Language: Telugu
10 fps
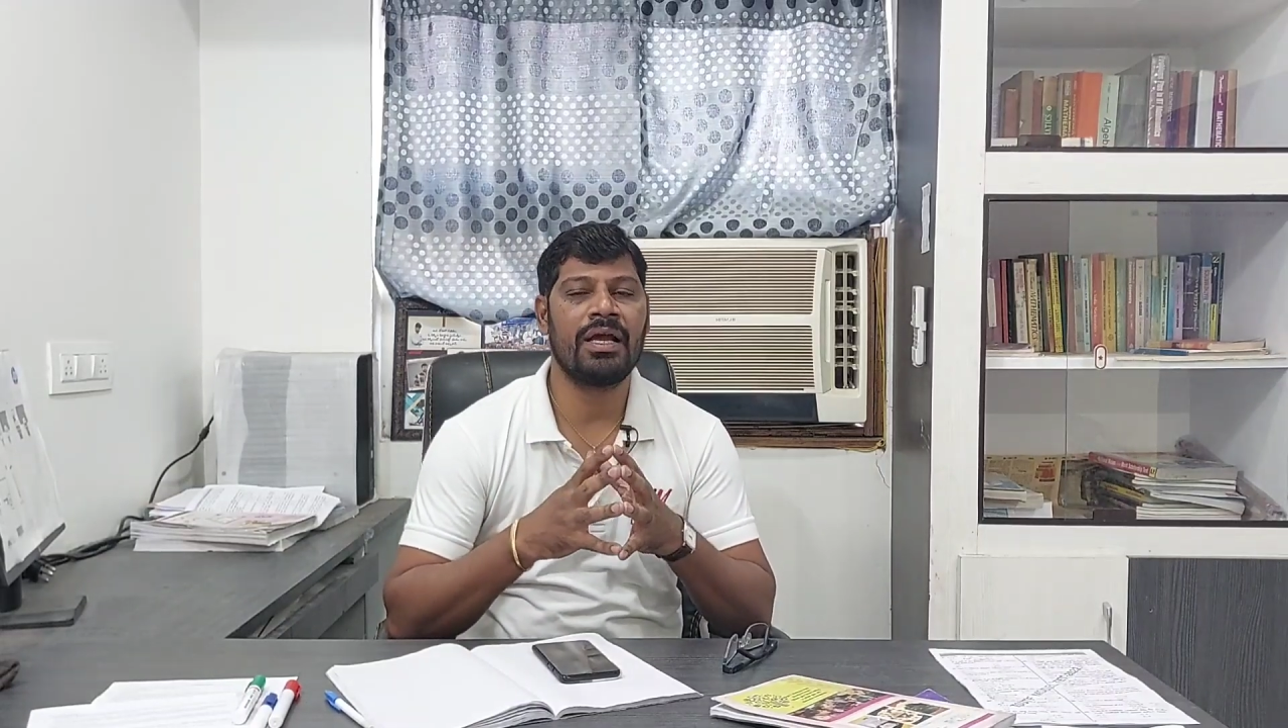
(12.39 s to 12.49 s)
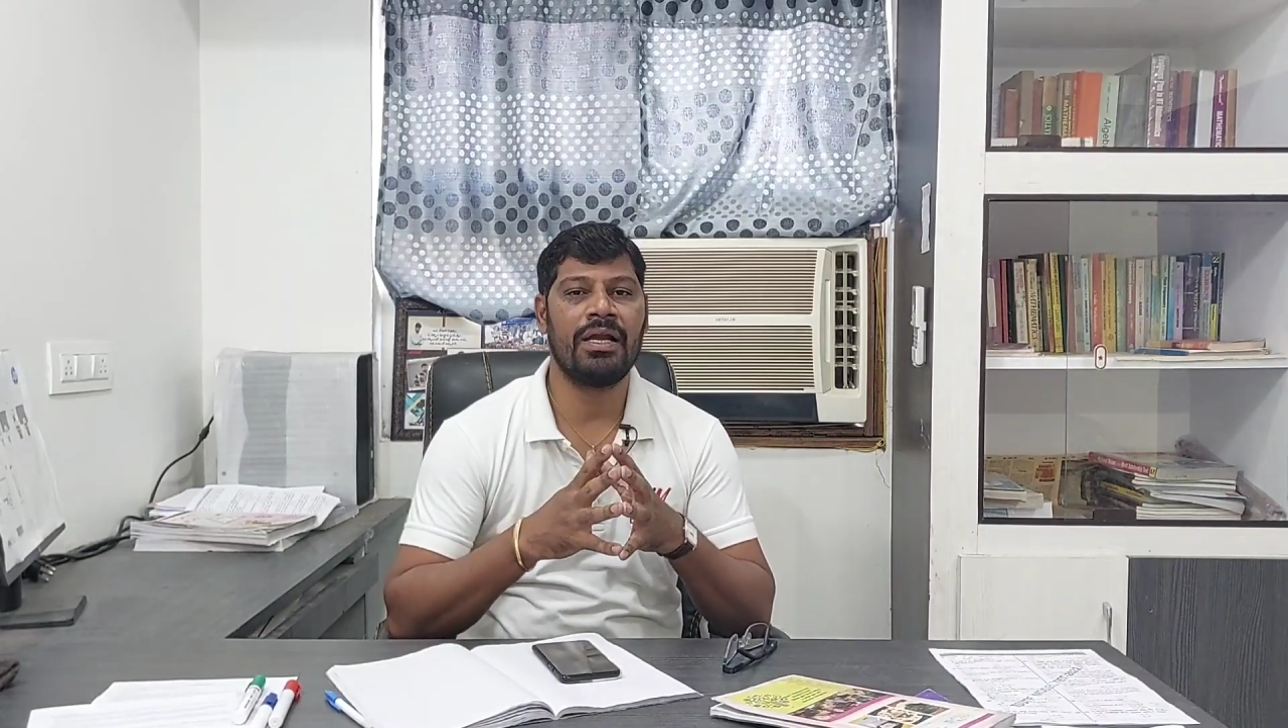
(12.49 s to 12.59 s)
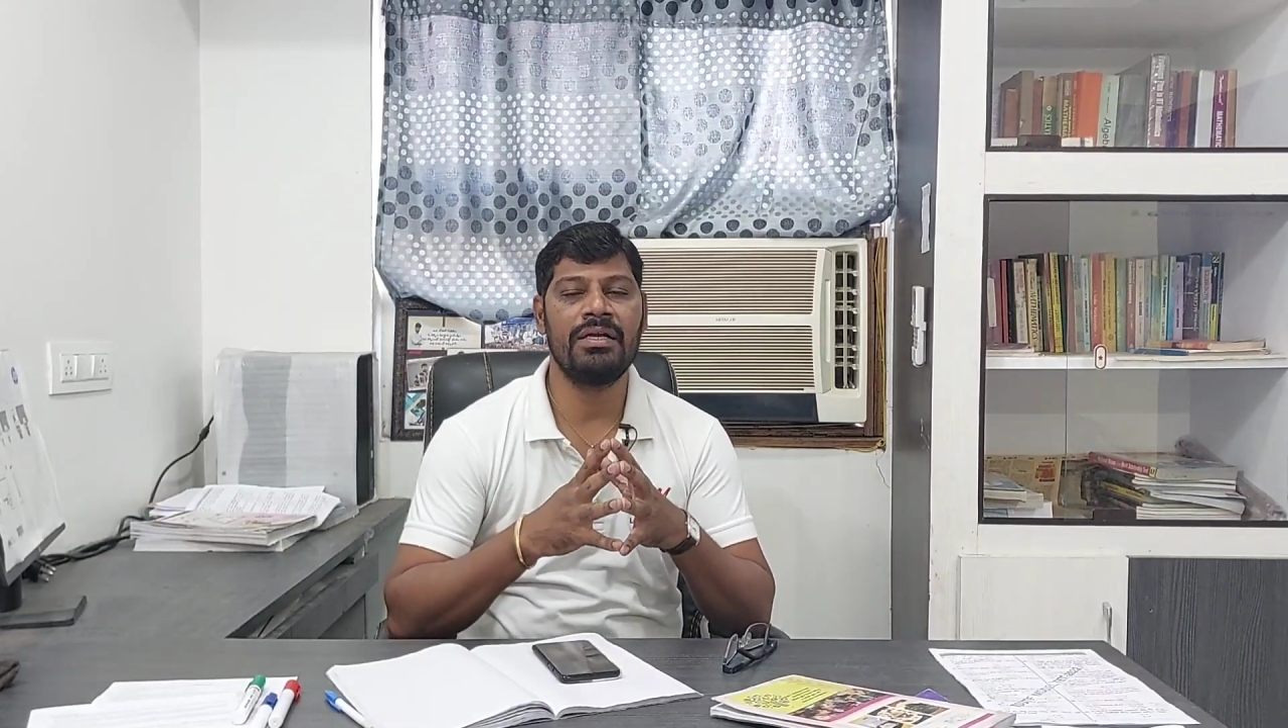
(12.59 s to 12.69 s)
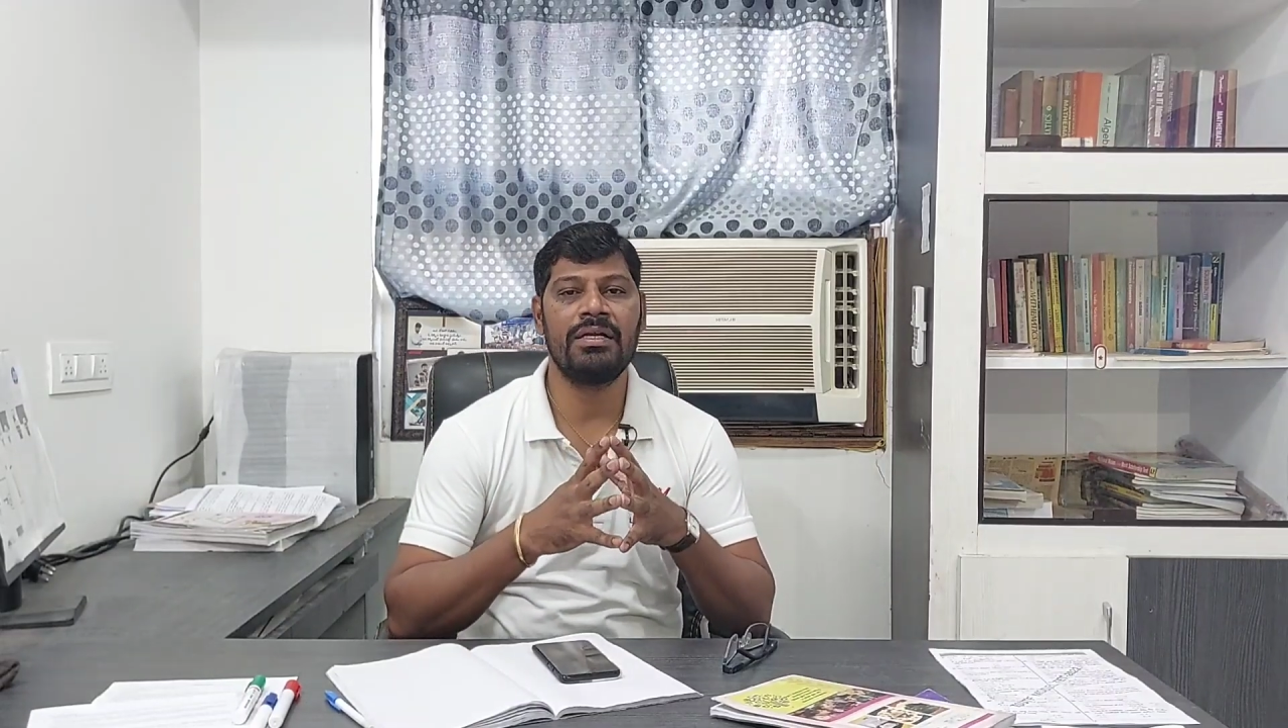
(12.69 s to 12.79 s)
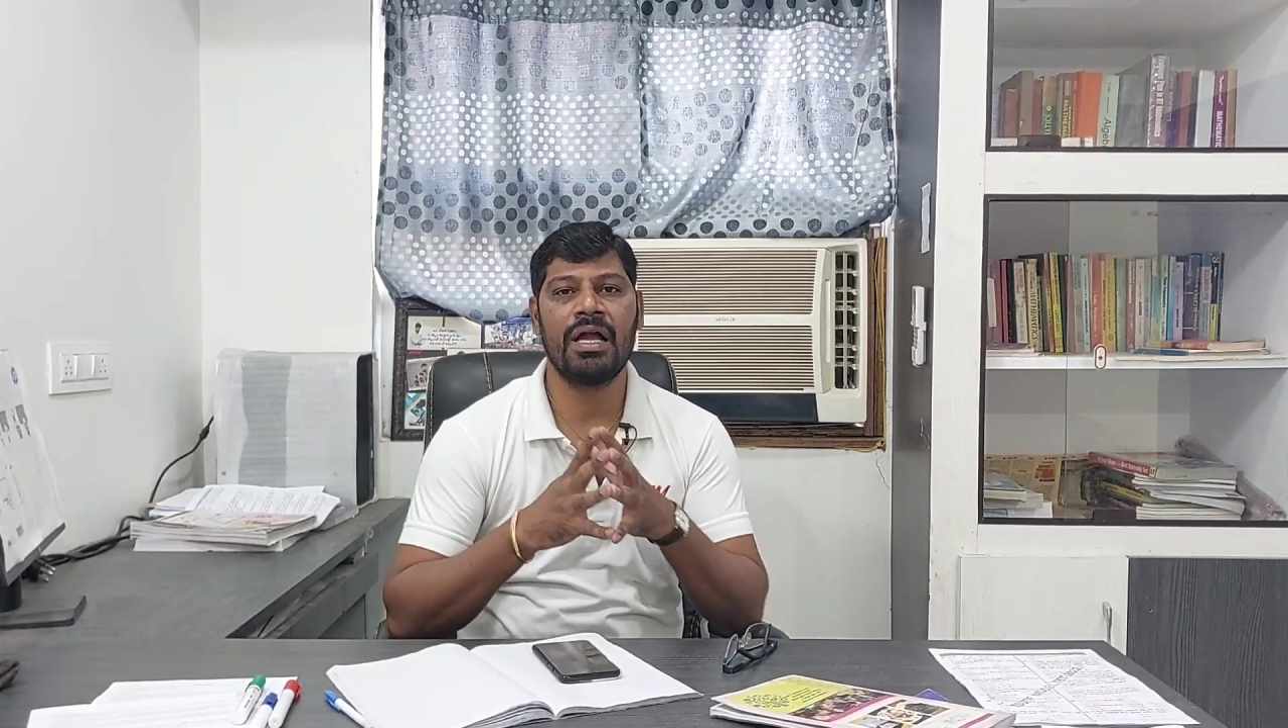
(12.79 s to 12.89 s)

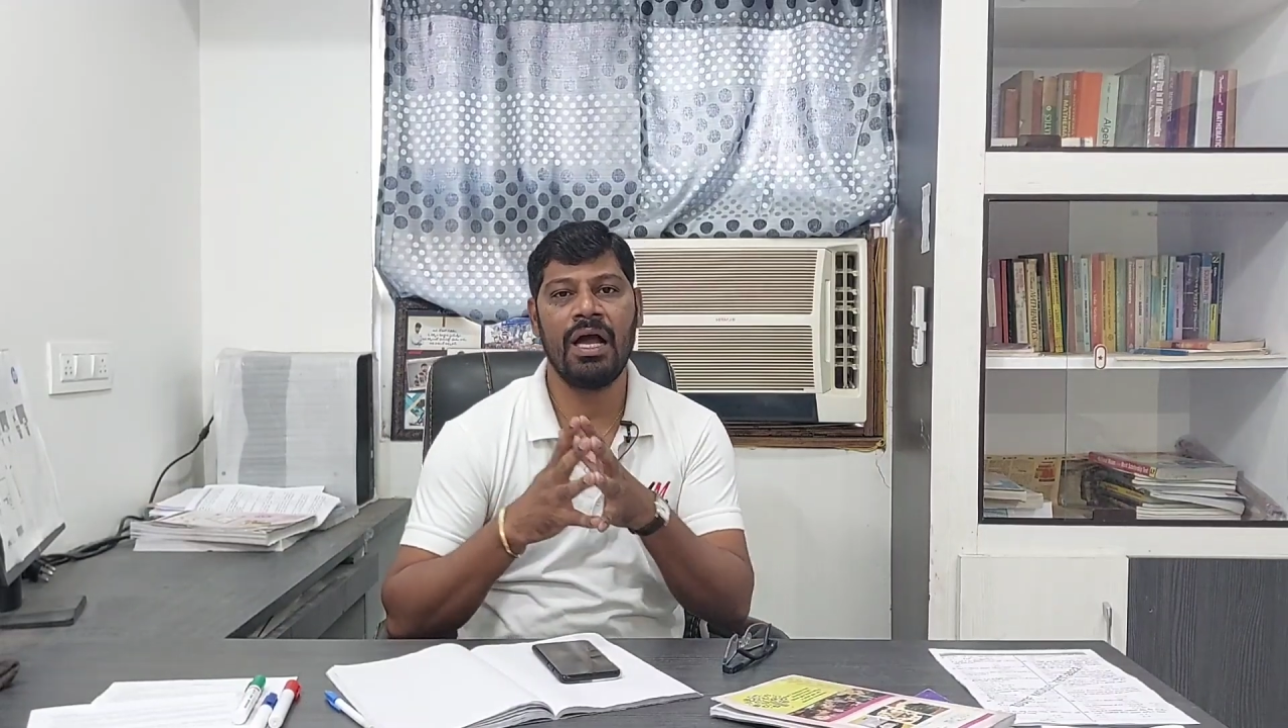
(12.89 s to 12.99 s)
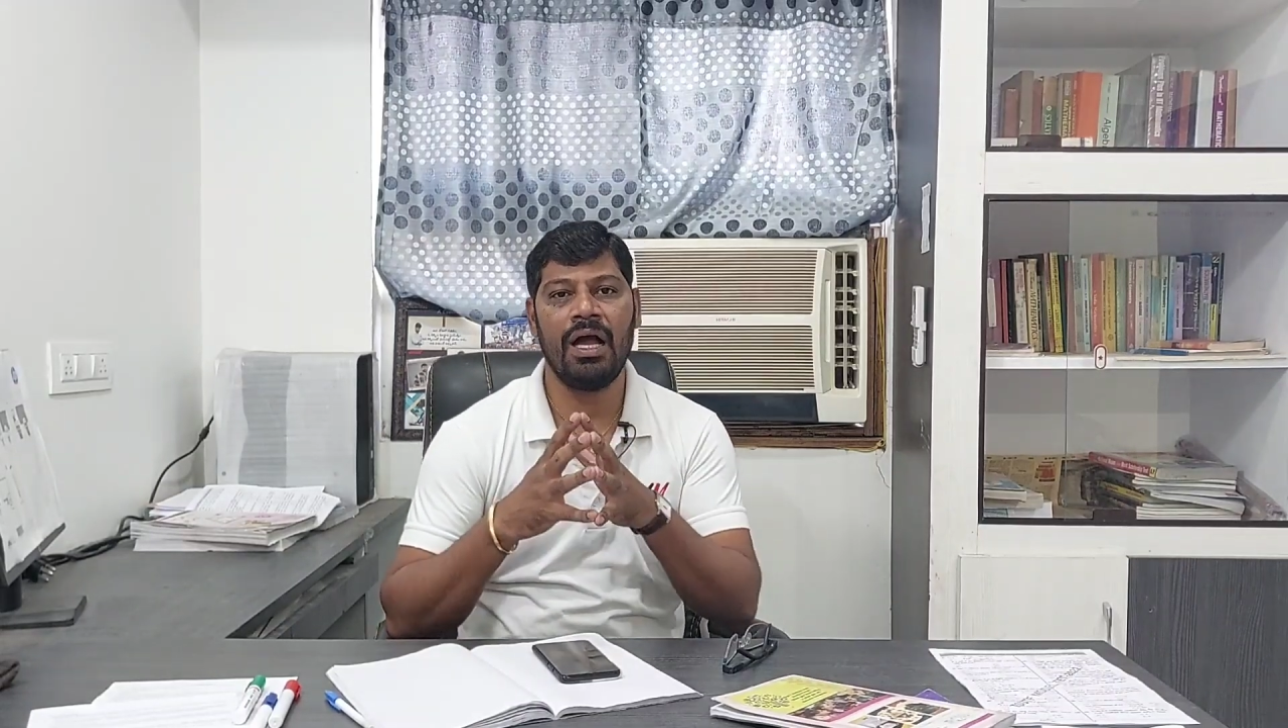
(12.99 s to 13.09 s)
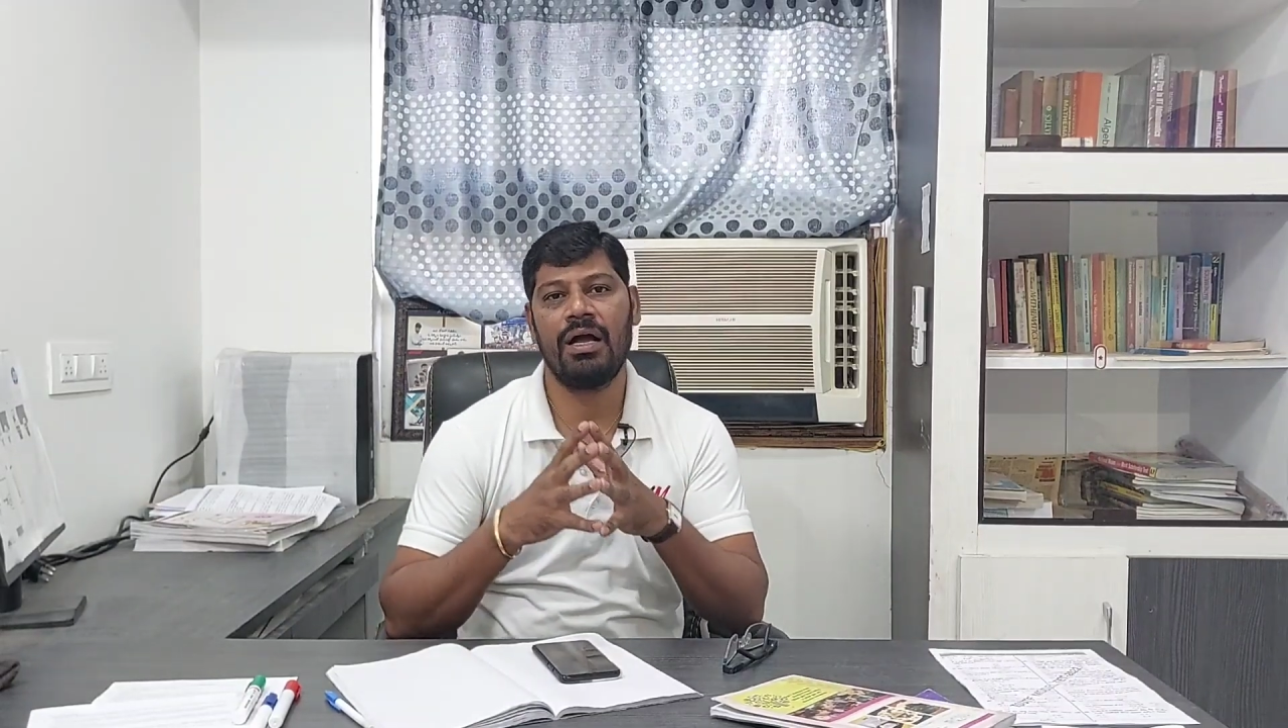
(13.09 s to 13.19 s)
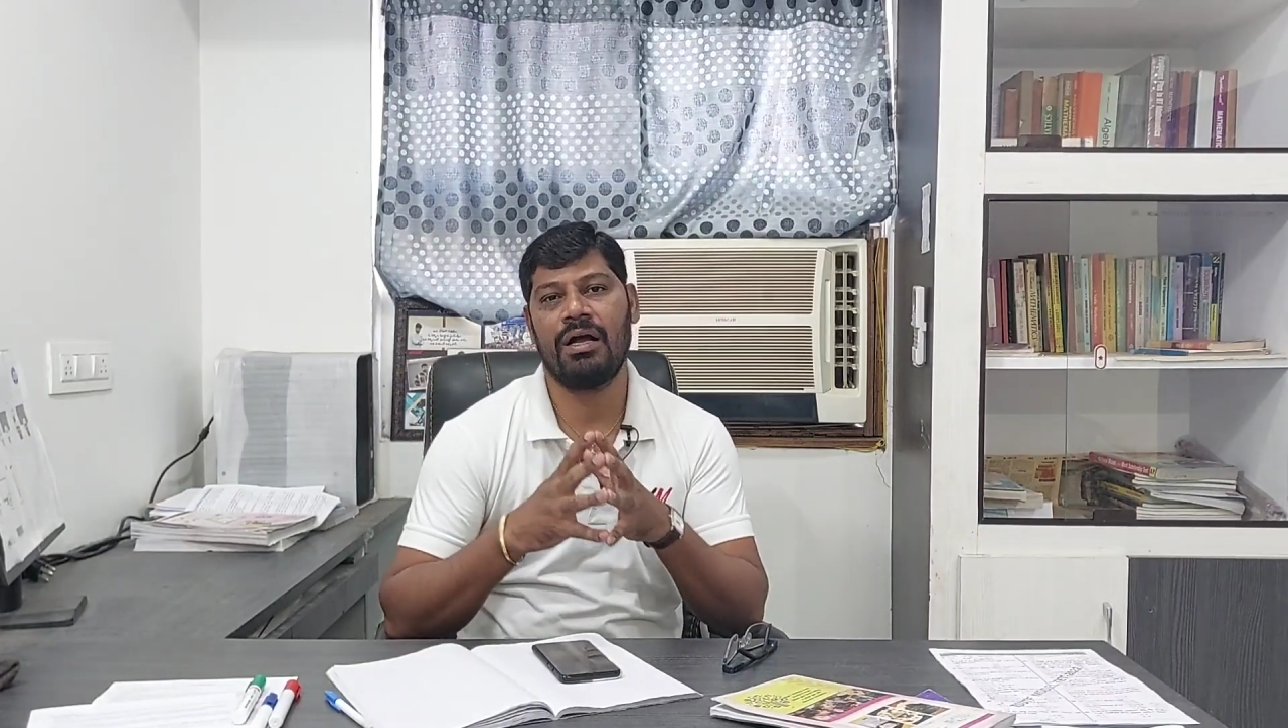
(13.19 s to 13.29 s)
కరెంట్గా